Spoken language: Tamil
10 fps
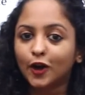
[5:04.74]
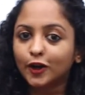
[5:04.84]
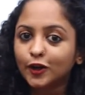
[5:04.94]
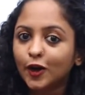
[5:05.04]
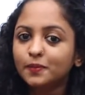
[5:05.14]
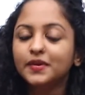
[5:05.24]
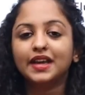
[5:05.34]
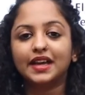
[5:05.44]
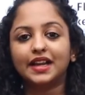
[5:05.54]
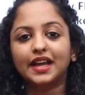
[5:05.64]
டாட் காம்
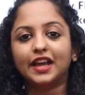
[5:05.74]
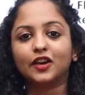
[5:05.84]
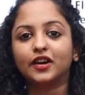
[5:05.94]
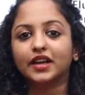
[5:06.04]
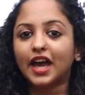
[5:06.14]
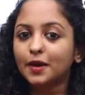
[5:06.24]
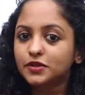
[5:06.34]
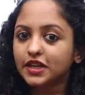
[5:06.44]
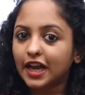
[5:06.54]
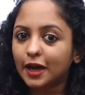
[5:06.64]
இல்லை எங்களோட
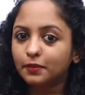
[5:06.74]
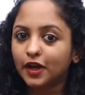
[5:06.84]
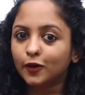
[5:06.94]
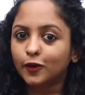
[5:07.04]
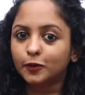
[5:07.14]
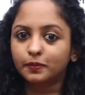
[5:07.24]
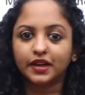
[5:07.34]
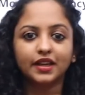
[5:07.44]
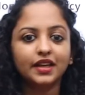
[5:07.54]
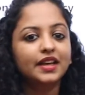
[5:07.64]
கேப்ஷன் ஆப் டவுன்லோட்
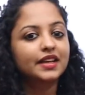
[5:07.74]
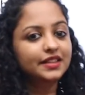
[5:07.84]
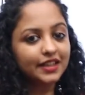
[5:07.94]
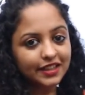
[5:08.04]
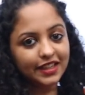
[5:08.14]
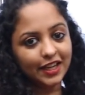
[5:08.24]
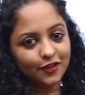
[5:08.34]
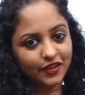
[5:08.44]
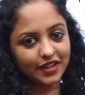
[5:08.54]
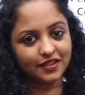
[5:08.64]
பண்ணி தேர்ட்டி டே
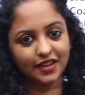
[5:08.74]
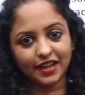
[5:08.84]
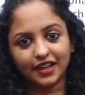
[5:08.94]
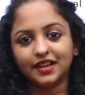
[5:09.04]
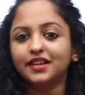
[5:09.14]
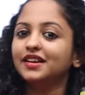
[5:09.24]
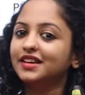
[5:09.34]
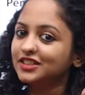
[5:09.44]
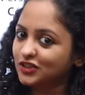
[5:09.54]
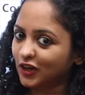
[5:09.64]
ஃப்ரீ ட்ரையலில்
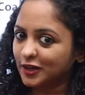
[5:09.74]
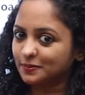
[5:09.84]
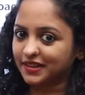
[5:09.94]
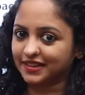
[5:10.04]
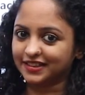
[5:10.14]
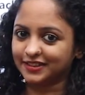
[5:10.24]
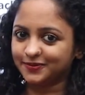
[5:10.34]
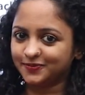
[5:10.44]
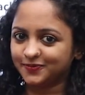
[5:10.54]
ஜாயின் பண்ணுங்கள்